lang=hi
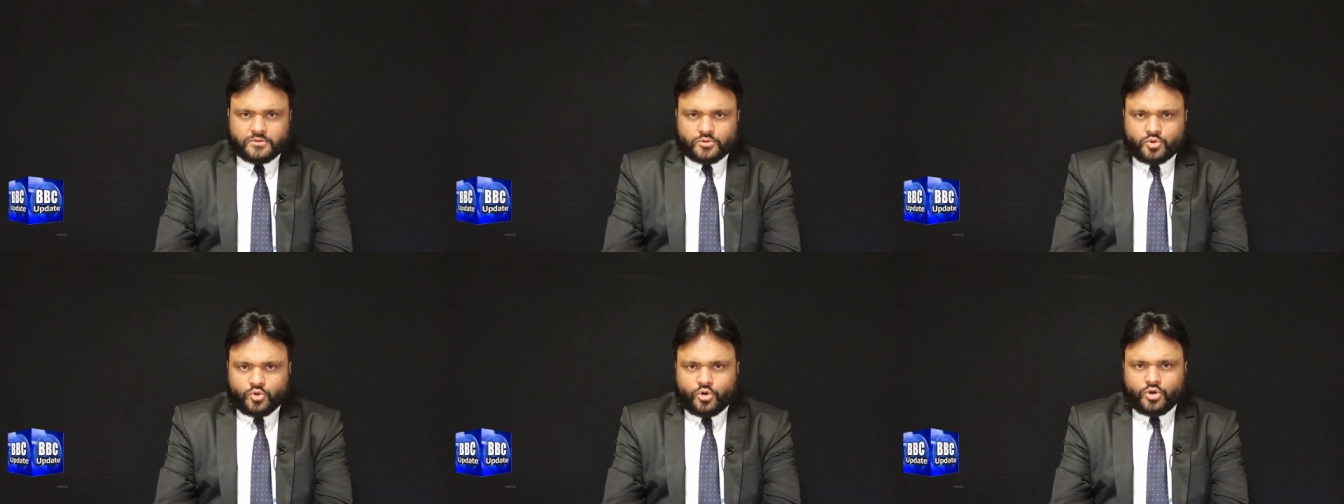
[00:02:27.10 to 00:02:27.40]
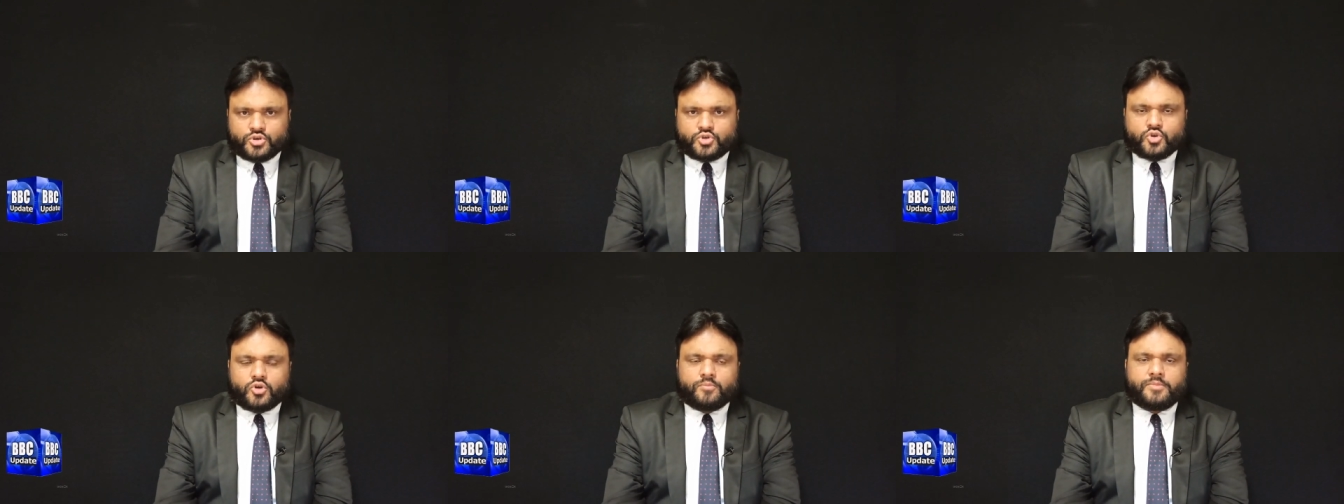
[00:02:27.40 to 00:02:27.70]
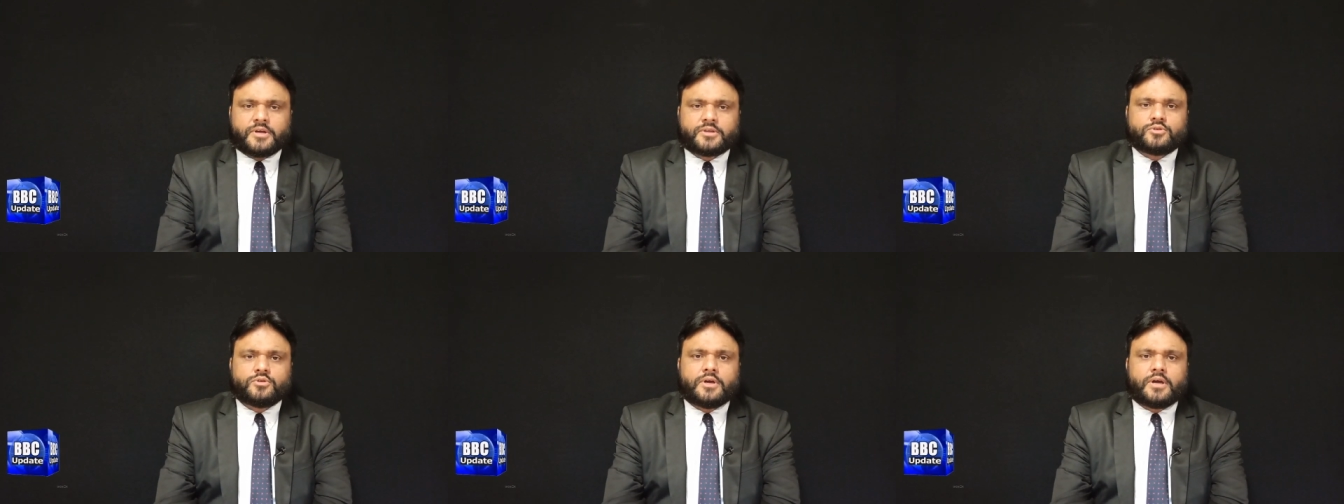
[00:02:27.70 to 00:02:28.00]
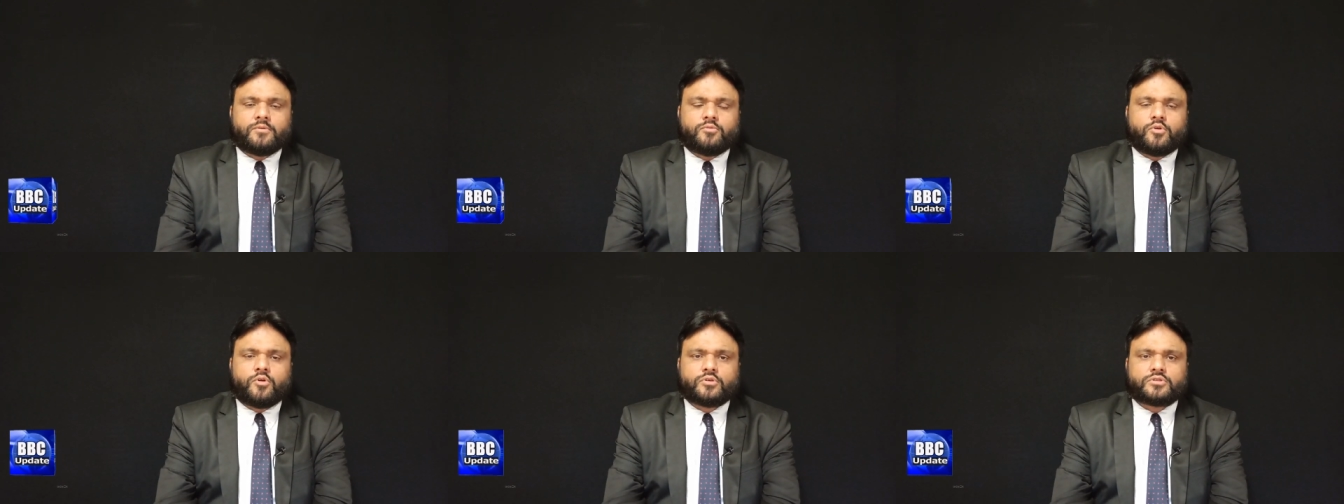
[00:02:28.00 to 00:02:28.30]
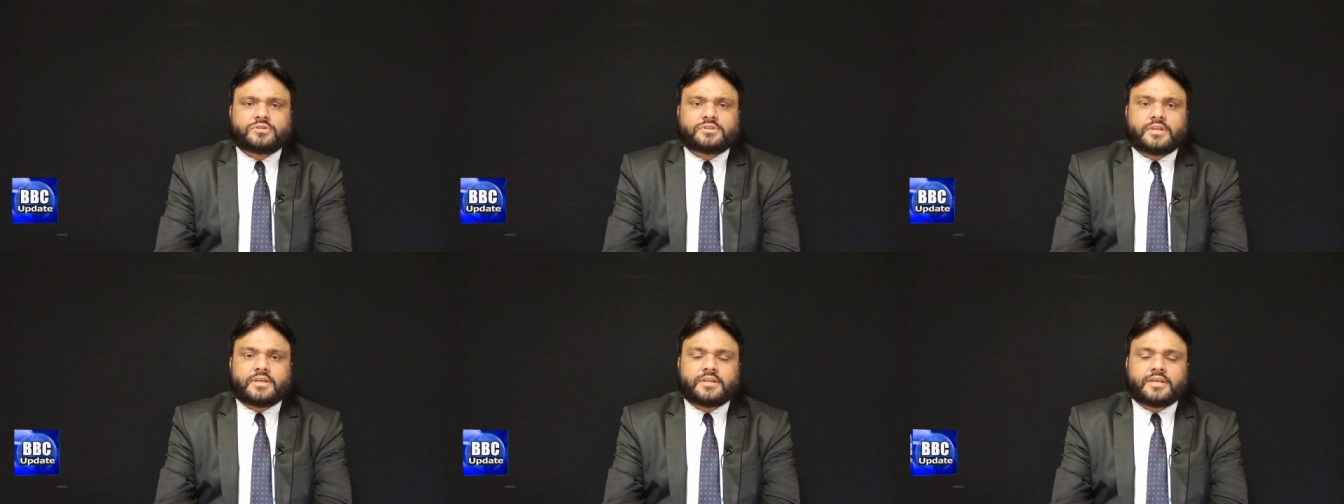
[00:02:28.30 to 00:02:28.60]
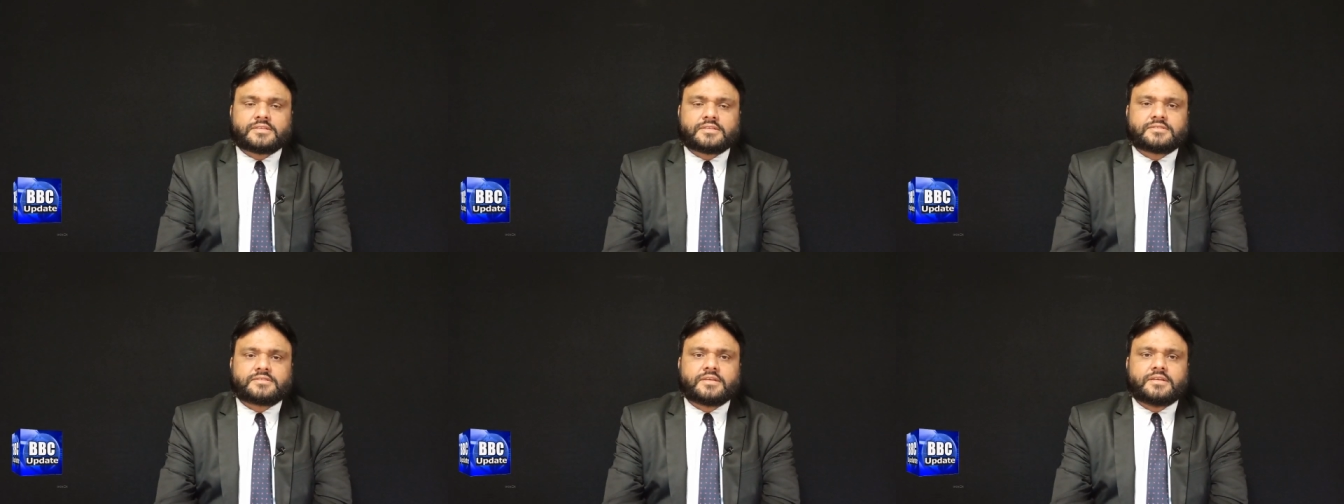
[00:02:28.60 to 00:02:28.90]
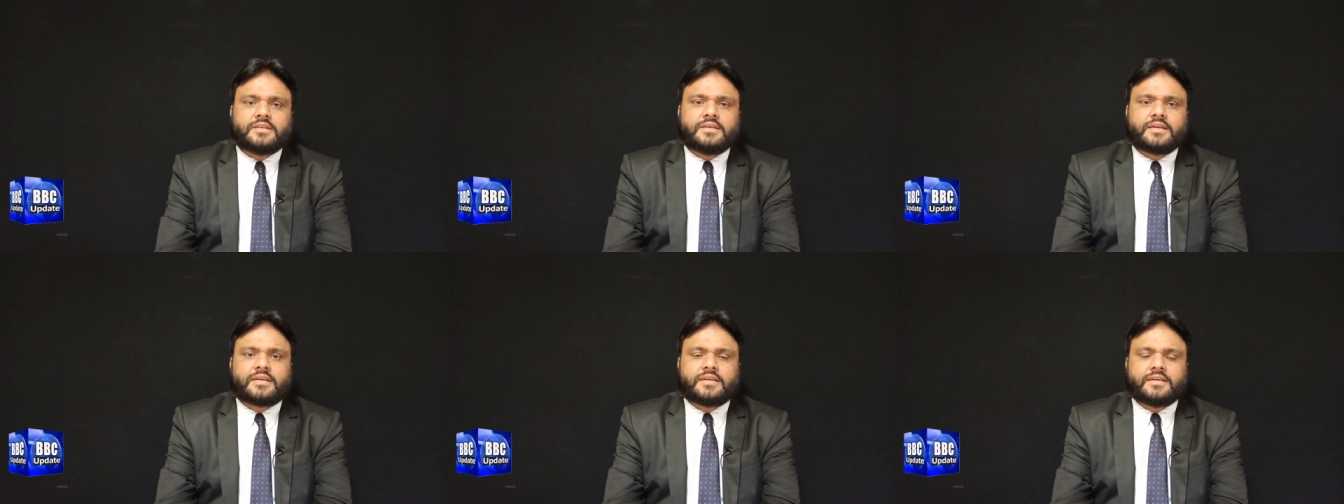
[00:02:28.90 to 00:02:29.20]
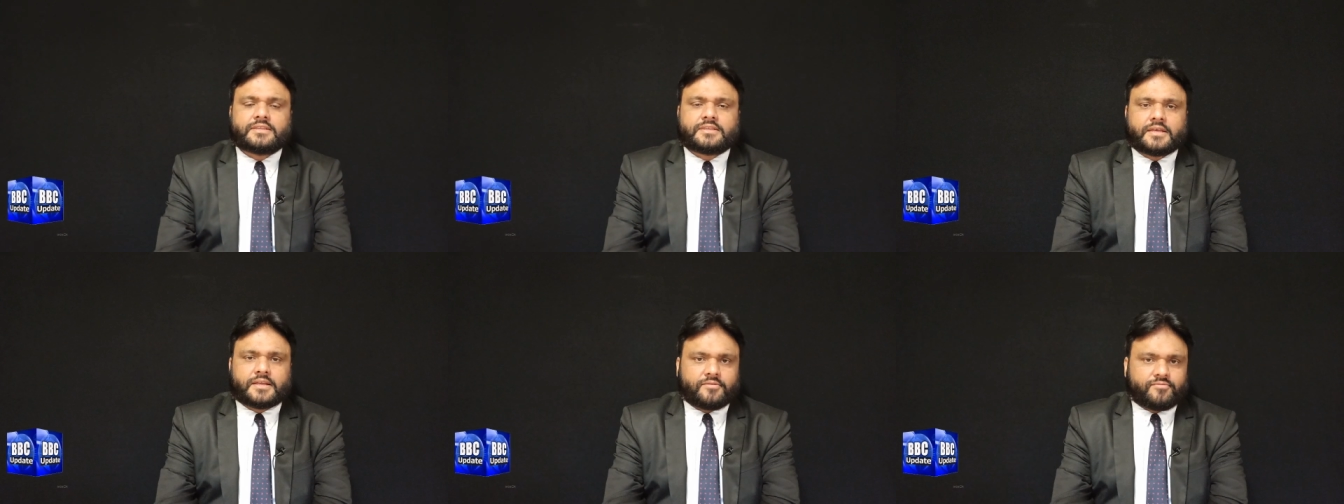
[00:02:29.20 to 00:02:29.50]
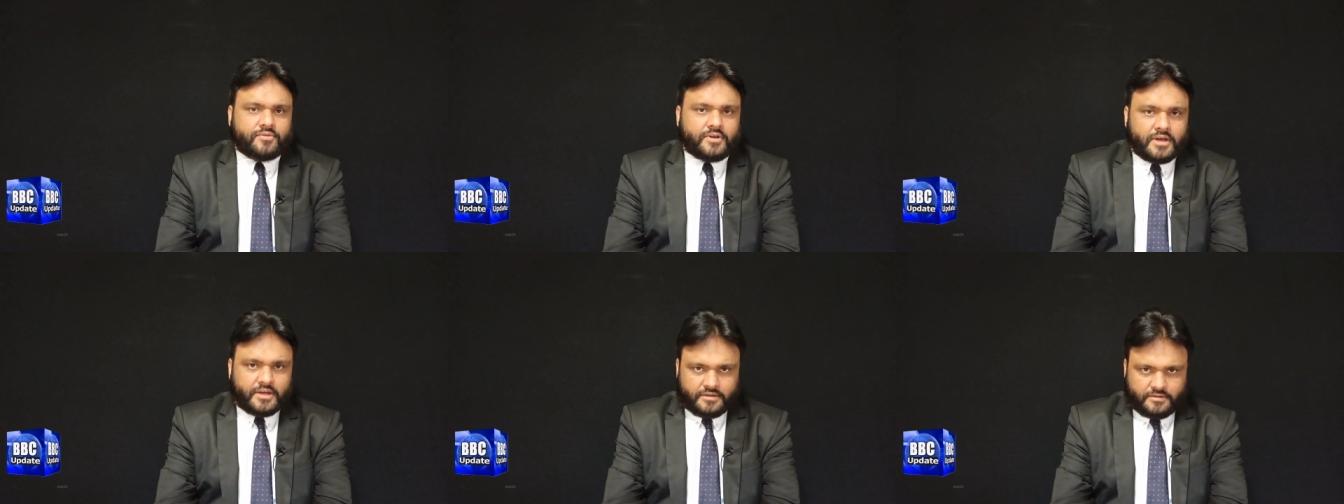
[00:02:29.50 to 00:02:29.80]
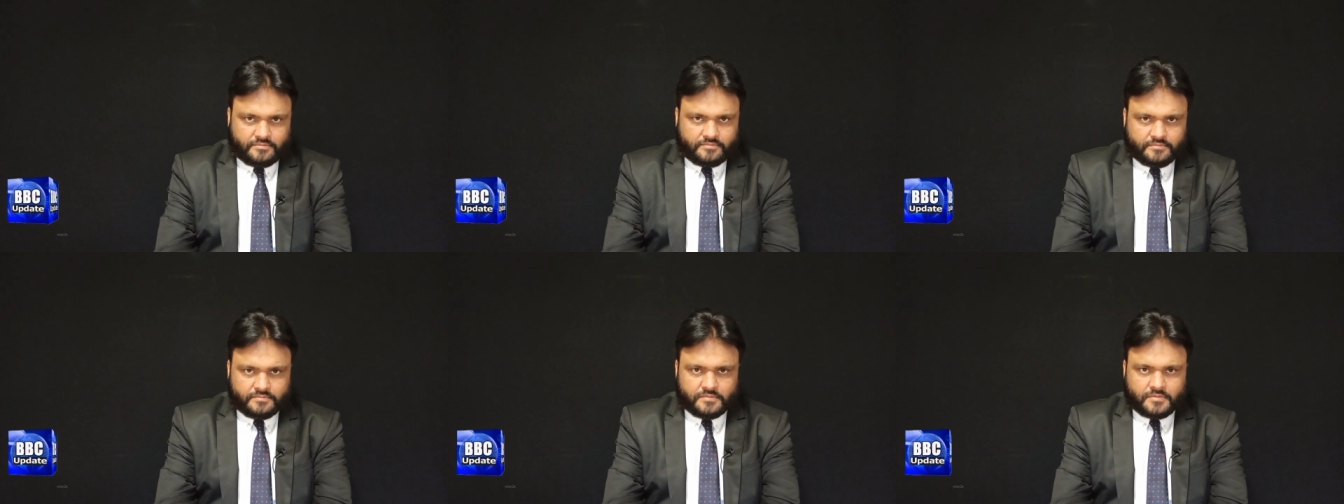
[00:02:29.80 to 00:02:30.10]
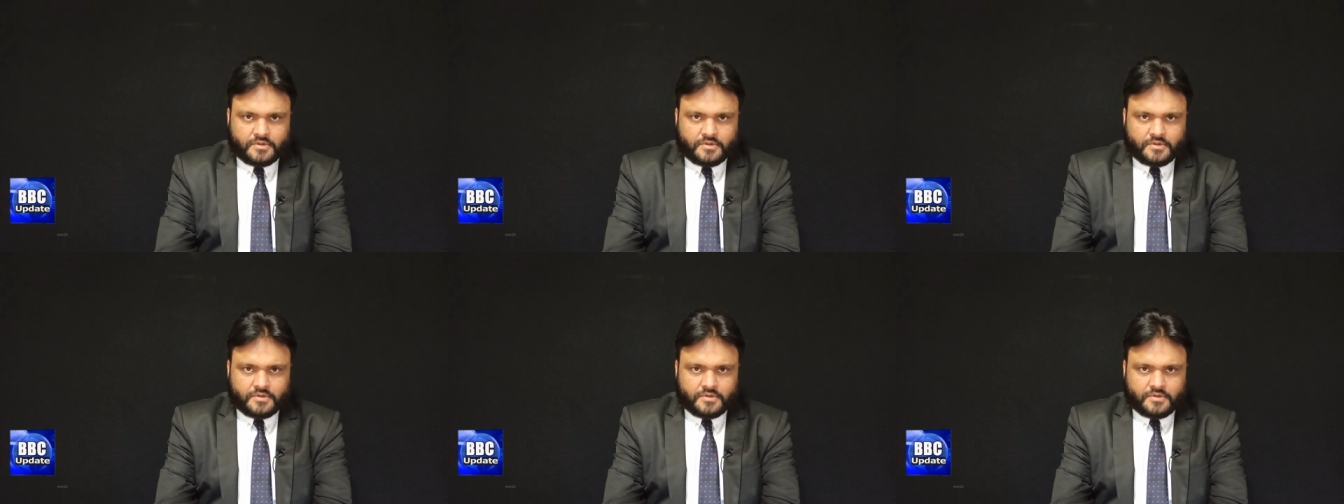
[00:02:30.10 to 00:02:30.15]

दो शोबे जो है वो तनज़ली की तरफ गए